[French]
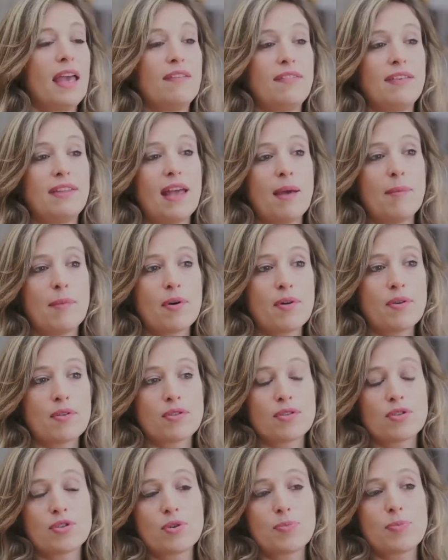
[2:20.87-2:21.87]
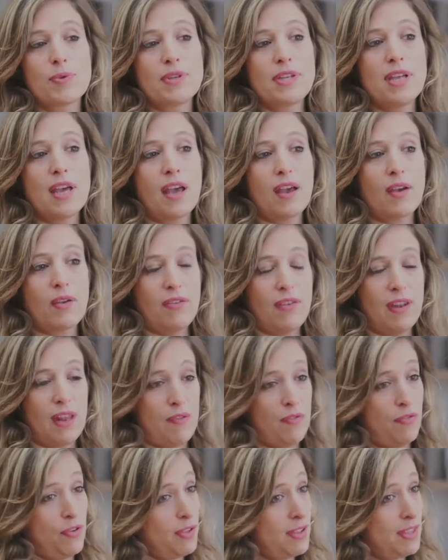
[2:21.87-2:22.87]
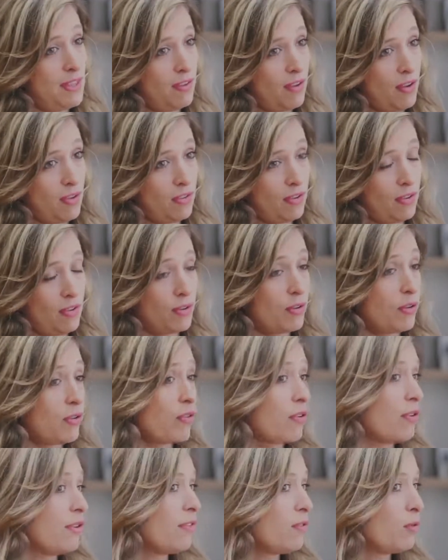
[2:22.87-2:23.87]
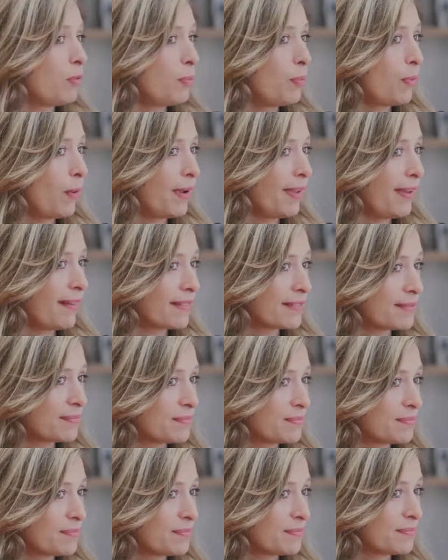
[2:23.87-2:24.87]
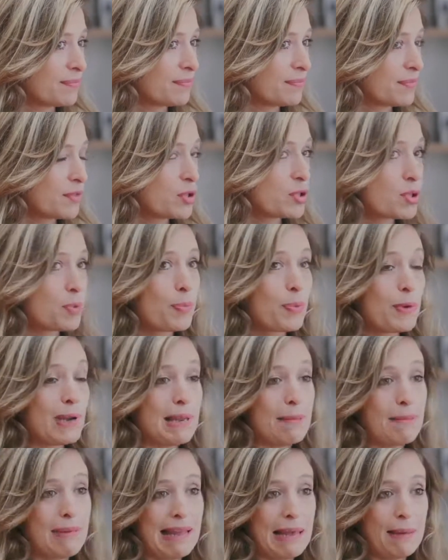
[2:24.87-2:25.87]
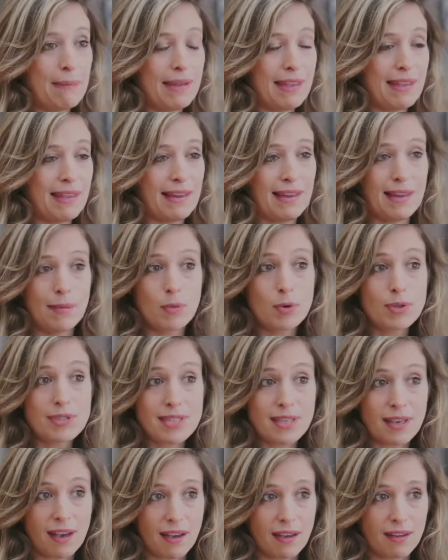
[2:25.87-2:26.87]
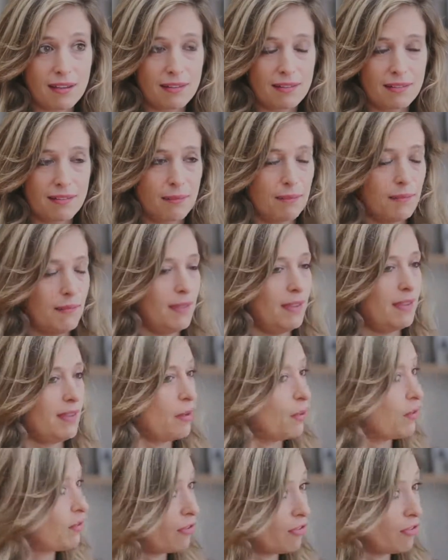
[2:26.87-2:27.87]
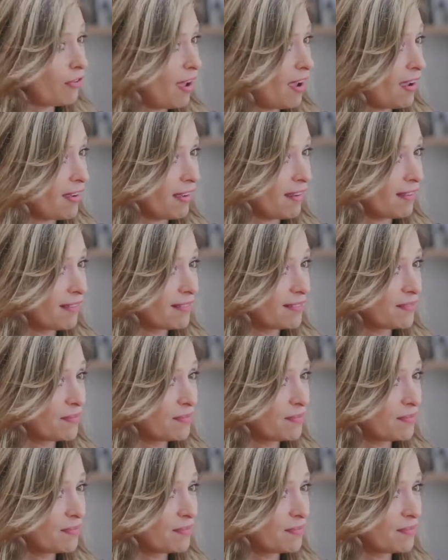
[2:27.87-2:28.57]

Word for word: Évidemment, je peux dire que c'est la faute des autres, que je n'y suis pour rien, je peux les blâmer, les maudire, mais ça ne changera rien.